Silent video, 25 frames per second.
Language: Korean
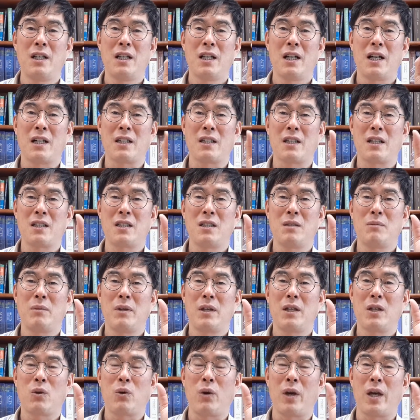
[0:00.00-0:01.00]

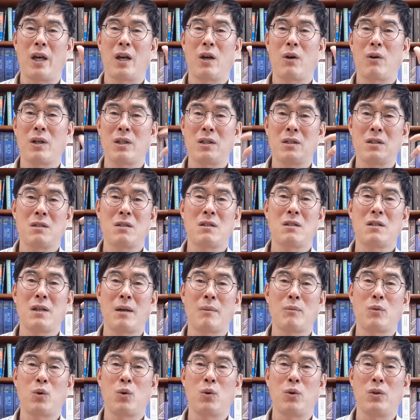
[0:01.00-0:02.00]
하나님의 계획과 뜻을
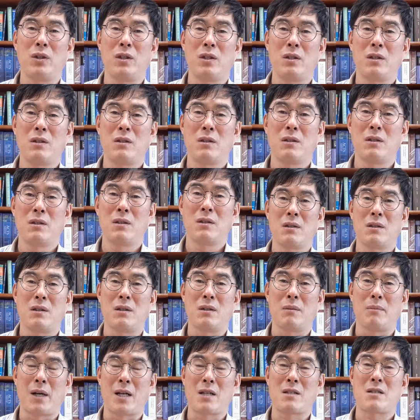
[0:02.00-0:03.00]
담고 있는
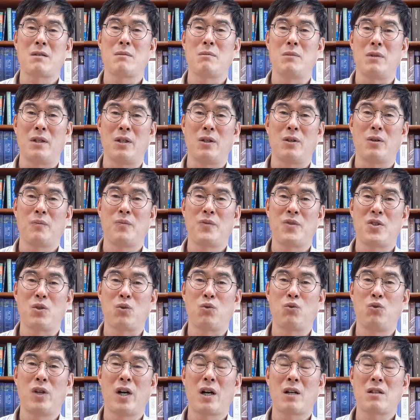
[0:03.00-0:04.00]
어, 말씀이에요.
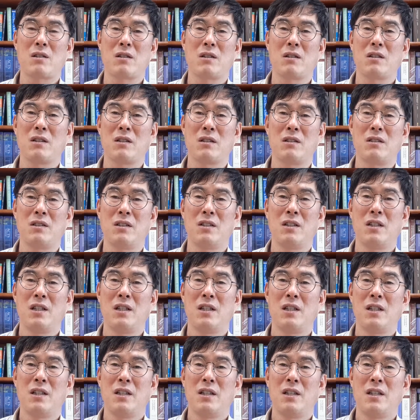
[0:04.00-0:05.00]
즉, 구약 성경은
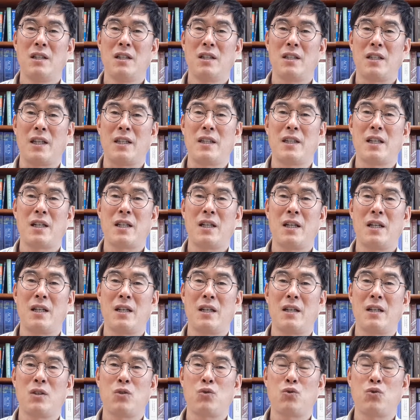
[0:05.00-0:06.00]

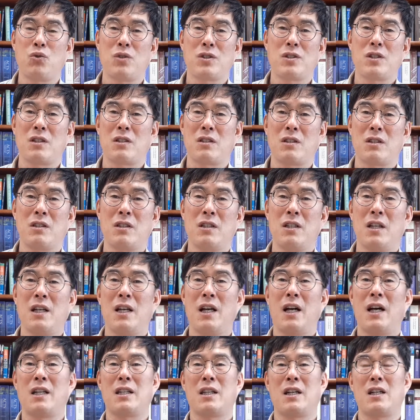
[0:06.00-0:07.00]
옛날에 주어졌던
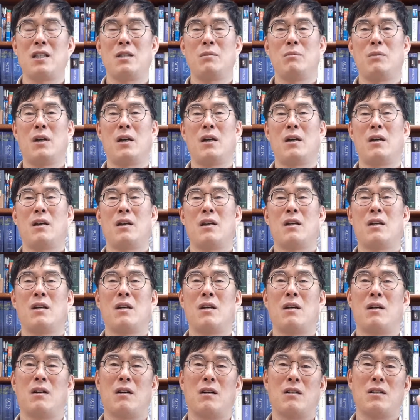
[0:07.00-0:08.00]
하나님의
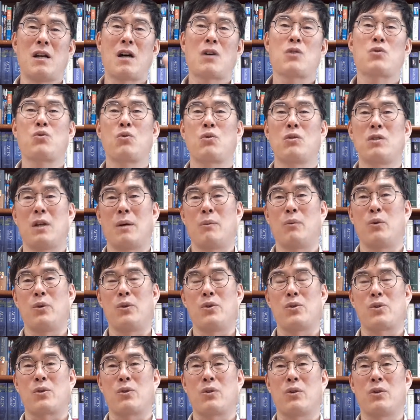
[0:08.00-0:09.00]
어, 약속을 담고
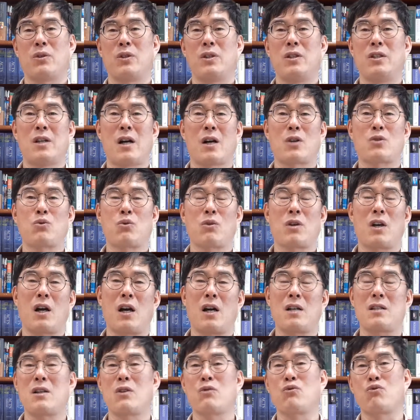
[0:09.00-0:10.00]
있어요. 이 약속의
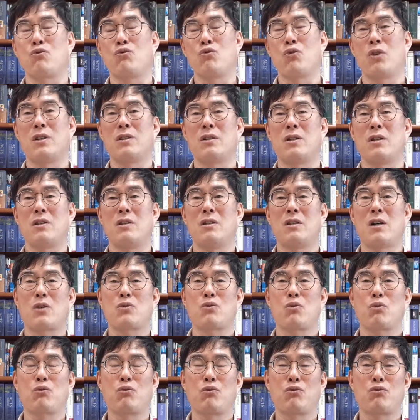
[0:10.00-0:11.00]
가장 중요한, 이
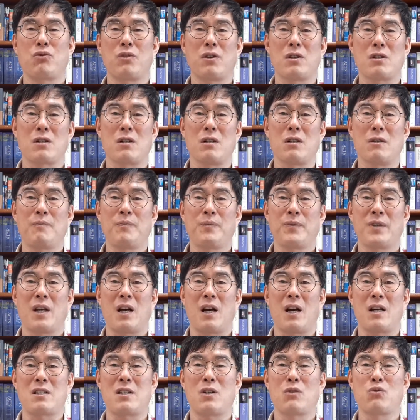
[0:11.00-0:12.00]
약속들 중에서
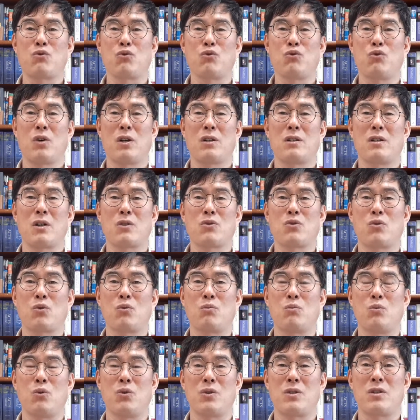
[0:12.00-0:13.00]
가장 중요한 약속은
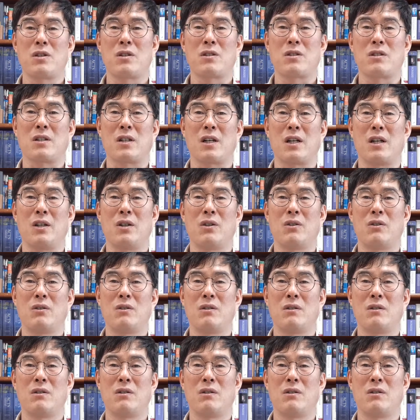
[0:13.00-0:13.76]
무엇이었을까요?